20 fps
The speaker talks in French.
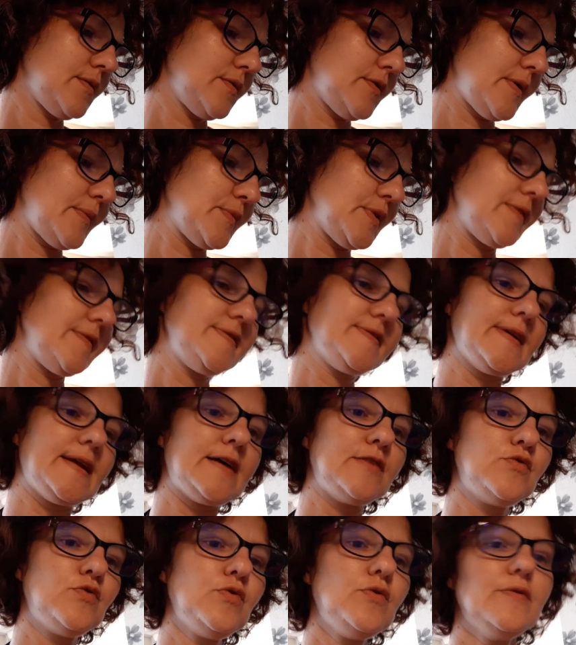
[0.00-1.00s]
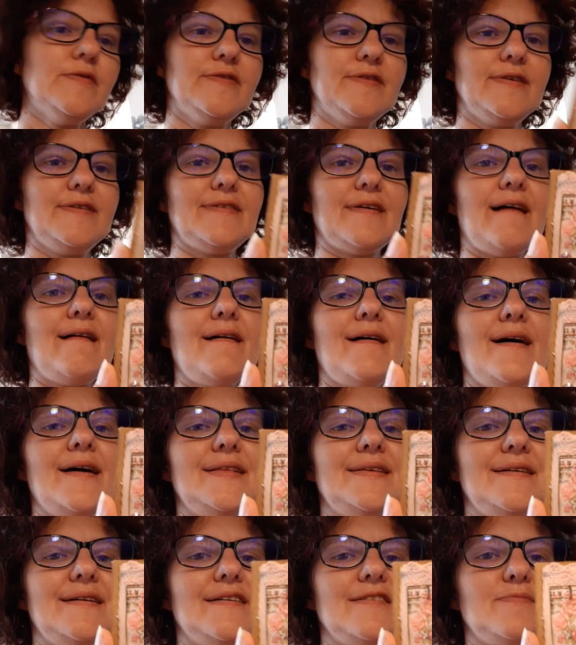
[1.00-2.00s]
à mon avis c'est la 2, c'est ça,
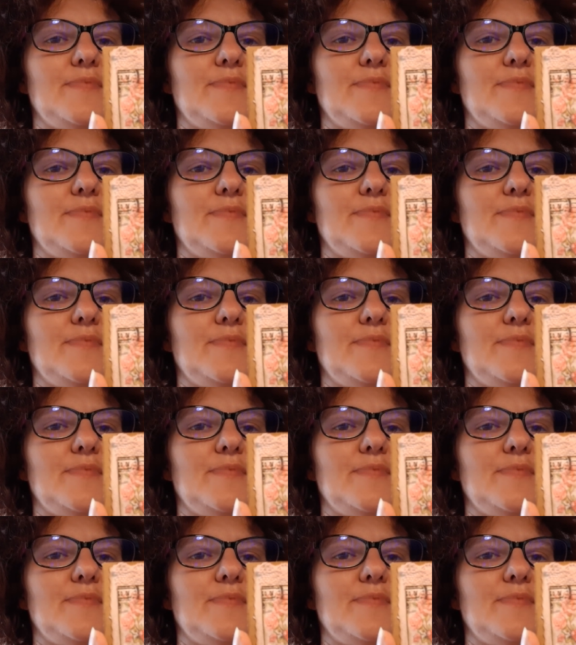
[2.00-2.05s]
ATS